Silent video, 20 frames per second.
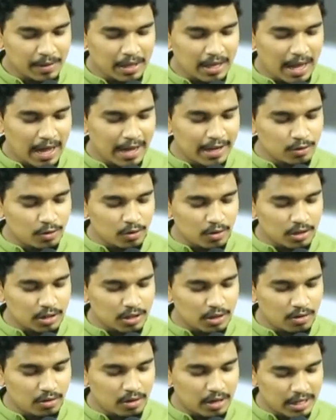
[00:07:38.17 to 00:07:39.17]
ఈ ఐదు
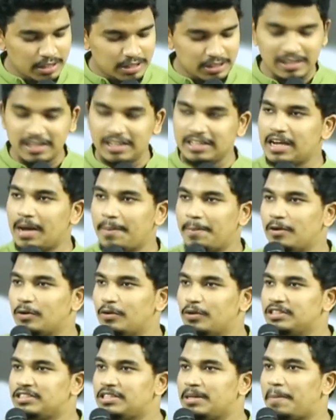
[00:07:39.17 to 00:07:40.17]
రొట్టెలు రెండు చిన్ని చేపల
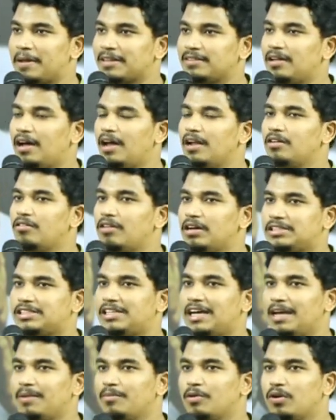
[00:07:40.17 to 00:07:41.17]
గురించి పద్నాలుగో
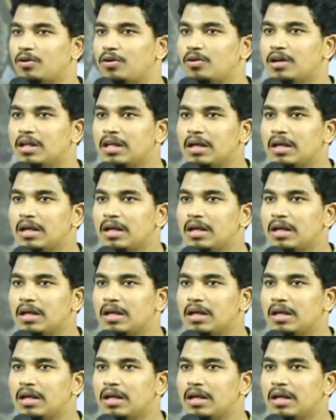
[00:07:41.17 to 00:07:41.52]
అధ్యాయంలో